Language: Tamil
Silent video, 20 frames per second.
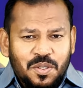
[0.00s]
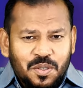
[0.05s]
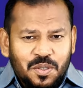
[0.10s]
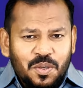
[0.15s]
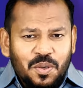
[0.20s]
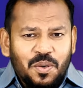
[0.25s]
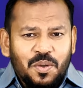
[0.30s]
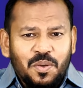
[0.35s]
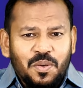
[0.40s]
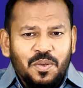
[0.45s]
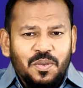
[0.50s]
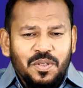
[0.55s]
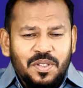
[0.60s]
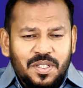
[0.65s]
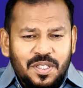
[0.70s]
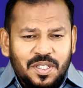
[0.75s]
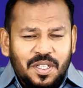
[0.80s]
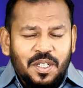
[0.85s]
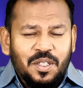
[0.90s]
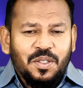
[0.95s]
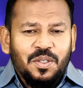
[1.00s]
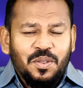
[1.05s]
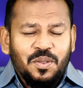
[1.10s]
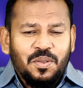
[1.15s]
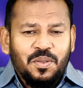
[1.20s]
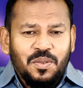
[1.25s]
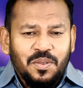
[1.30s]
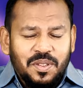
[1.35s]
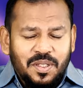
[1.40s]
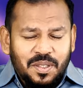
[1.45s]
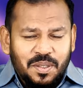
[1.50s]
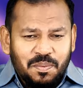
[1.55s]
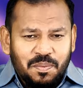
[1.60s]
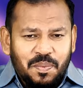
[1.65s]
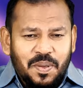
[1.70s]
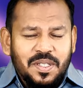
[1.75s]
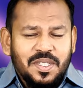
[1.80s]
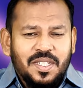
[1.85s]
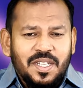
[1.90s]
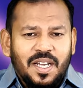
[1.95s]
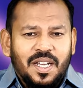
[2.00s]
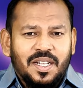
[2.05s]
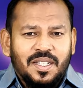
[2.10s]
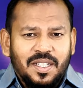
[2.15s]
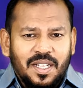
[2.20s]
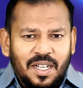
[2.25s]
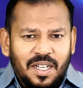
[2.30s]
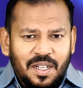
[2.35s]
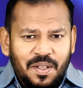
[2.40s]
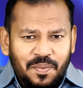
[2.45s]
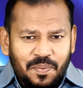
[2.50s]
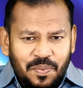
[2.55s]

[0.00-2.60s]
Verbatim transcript: ஸோ சத்ரு பசியாக இருந்தா